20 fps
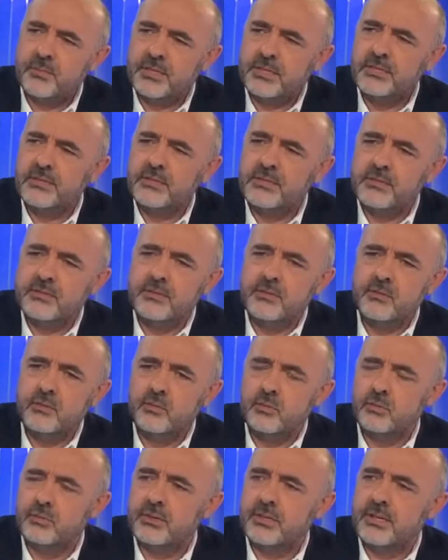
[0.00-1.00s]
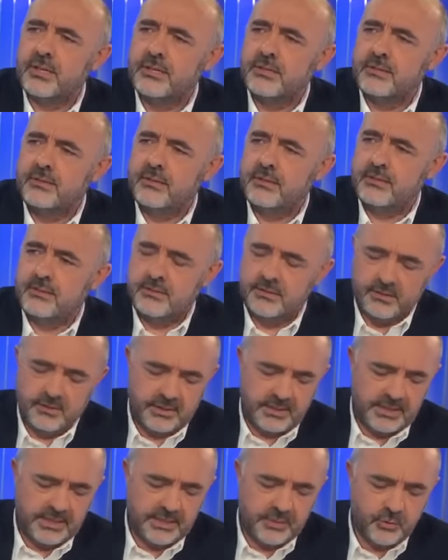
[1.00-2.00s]
mais qui désigne une autre réalité,
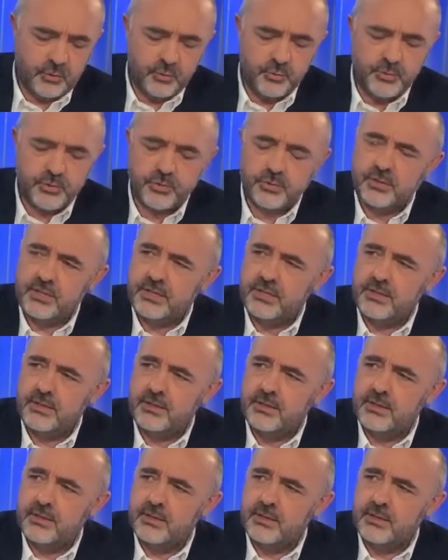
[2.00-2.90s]
c'est-à-dire elle est soupçonnée